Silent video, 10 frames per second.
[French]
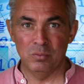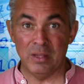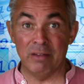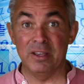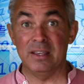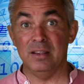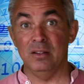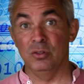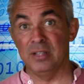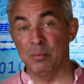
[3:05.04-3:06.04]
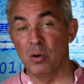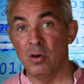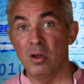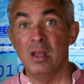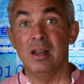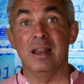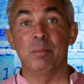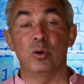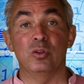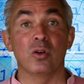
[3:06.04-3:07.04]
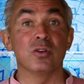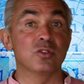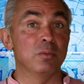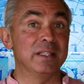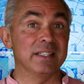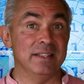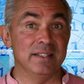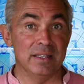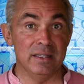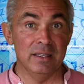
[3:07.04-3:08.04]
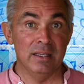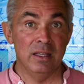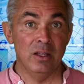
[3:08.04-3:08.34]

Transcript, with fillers: Avec notamment l'importance de maîtriser